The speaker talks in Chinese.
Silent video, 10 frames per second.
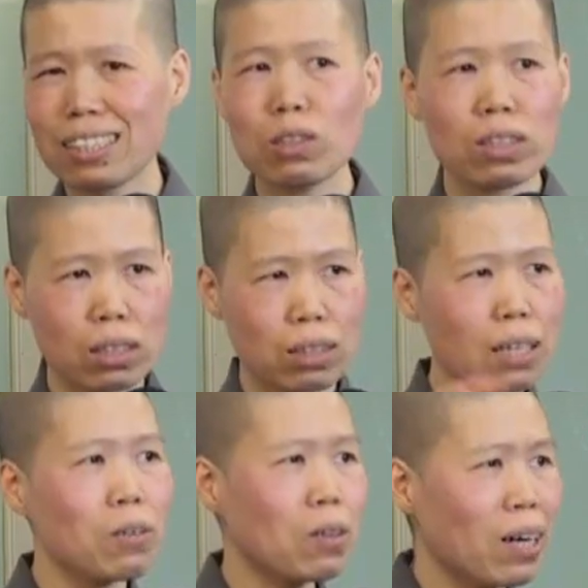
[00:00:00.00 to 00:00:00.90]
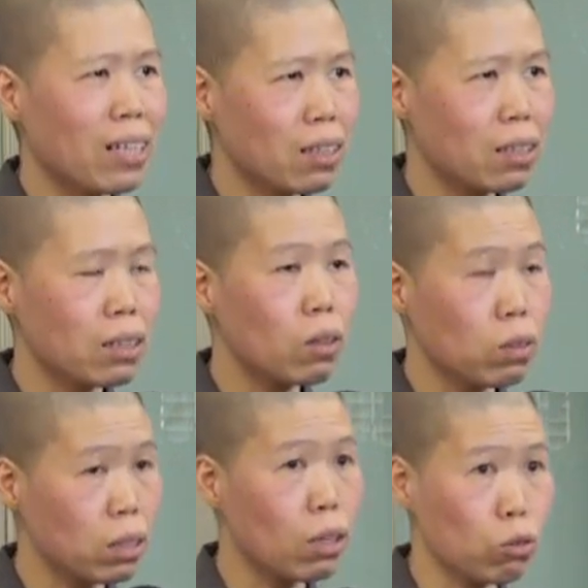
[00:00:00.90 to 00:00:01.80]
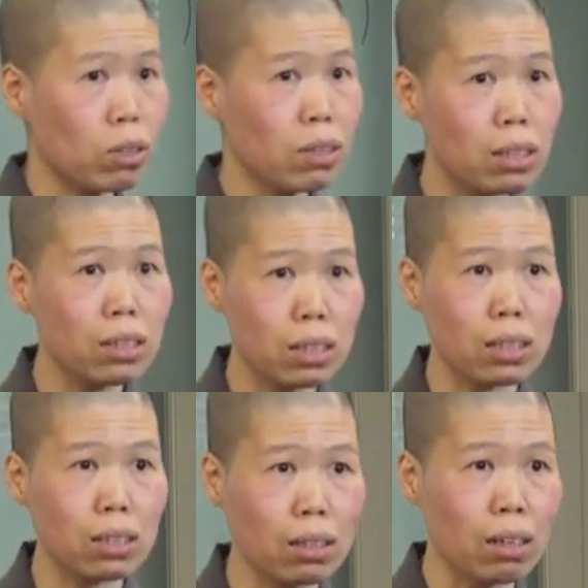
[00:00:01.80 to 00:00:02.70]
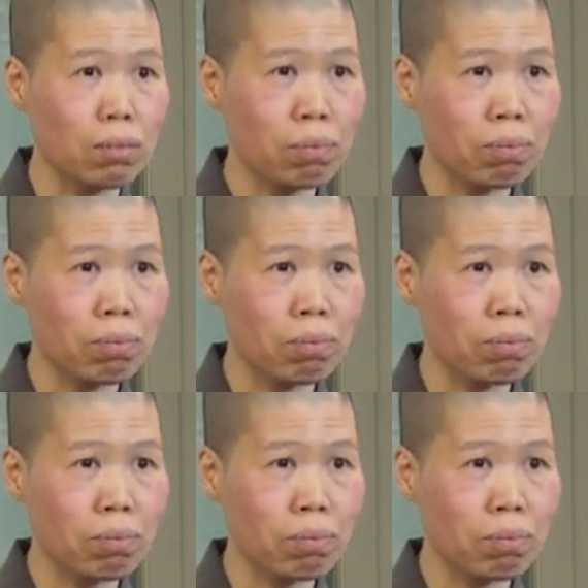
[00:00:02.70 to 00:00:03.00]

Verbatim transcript: 结果忏悔完了之后，你知道我全身是轻的。